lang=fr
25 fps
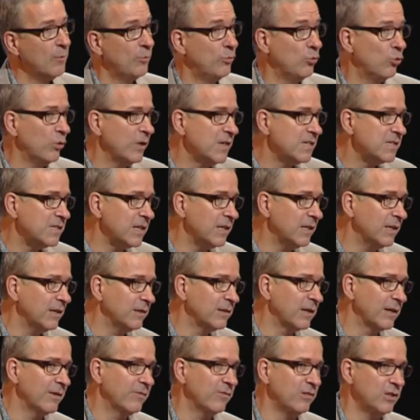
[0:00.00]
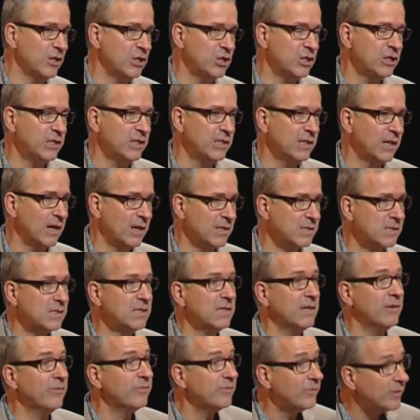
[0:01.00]
pour essayer de réfléchir à ce
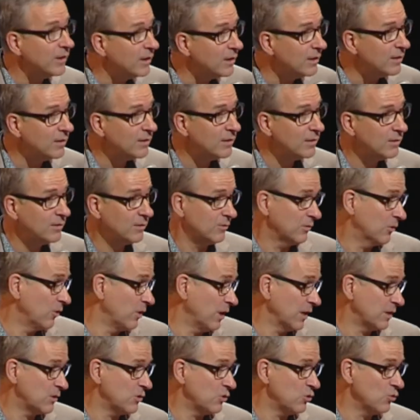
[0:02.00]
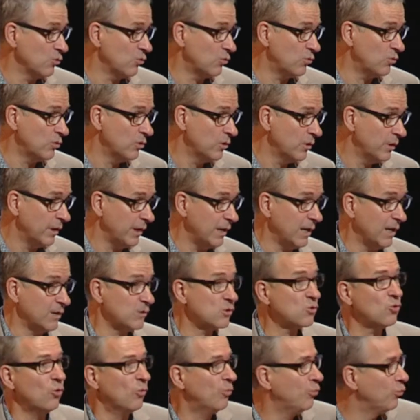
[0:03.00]
qui est fait dans l'action et à
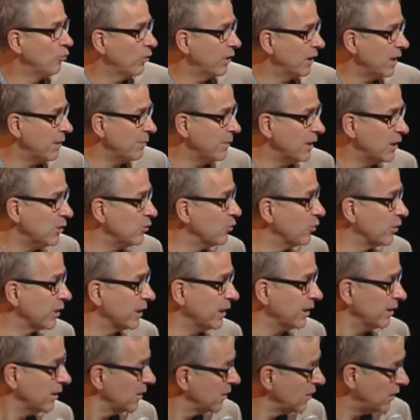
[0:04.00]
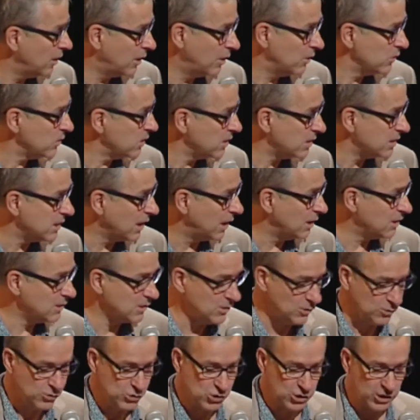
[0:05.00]
ce qu'on pourrait améliorer. Hein. c'est ça le
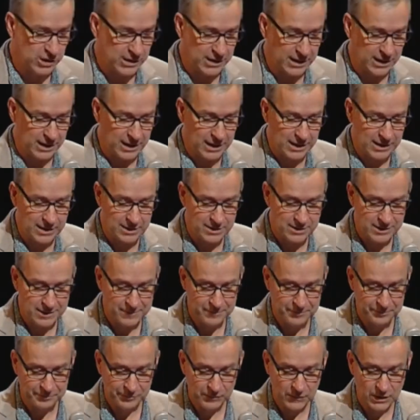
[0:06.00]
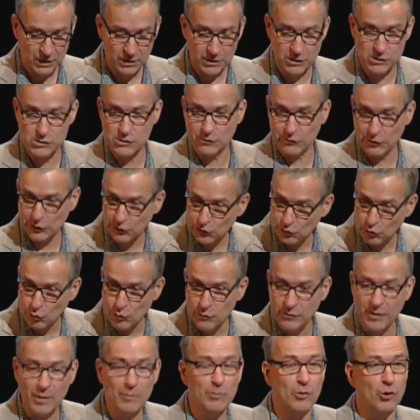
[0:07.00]
sens général. Et c'est vrai que je
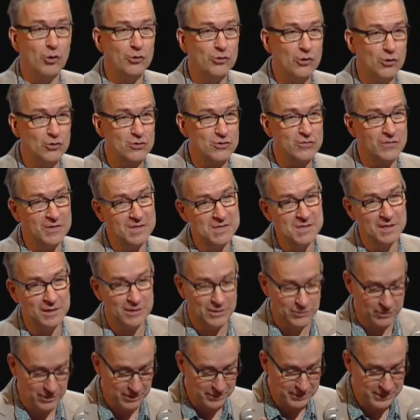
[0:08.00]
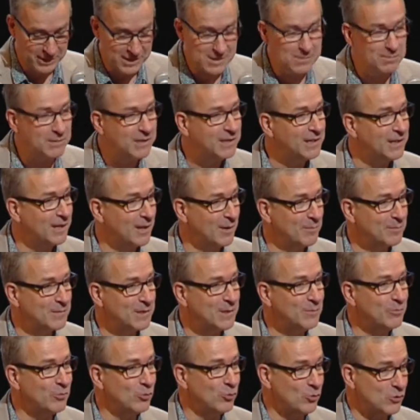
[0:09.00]
trouve important, je vais essayer d'expliquer un
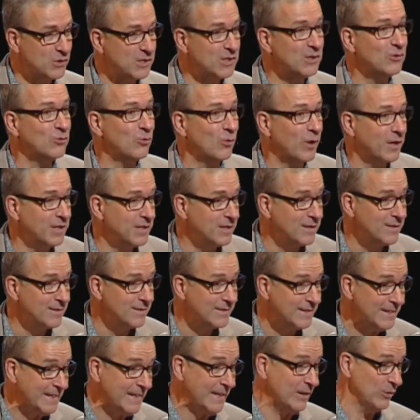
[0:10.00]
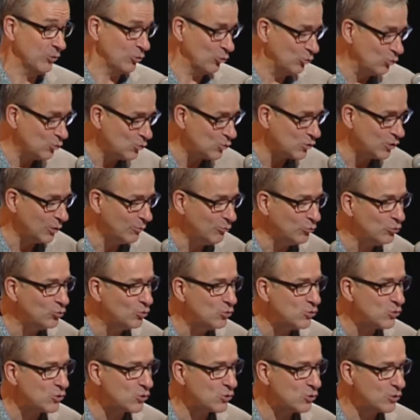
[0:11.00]
petit peu aux citoyens que nous sommes
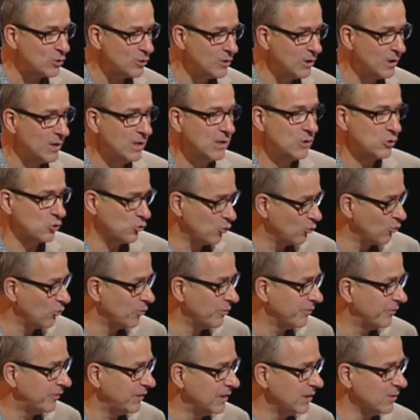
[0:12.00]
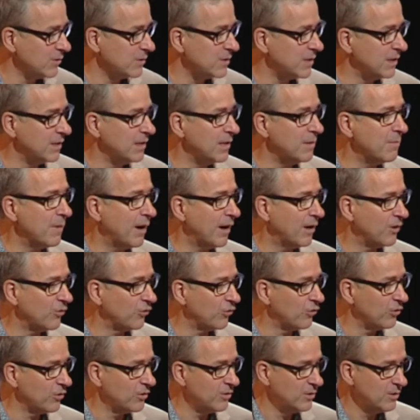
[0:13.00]
tous, ce qu'on fait dans ces
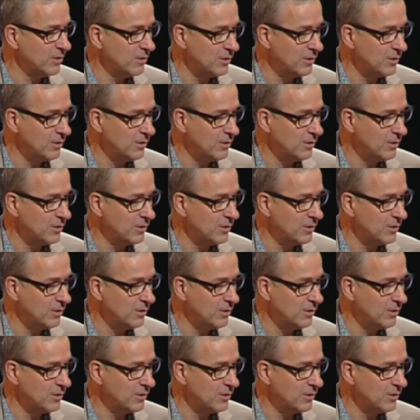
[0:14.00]
démarches,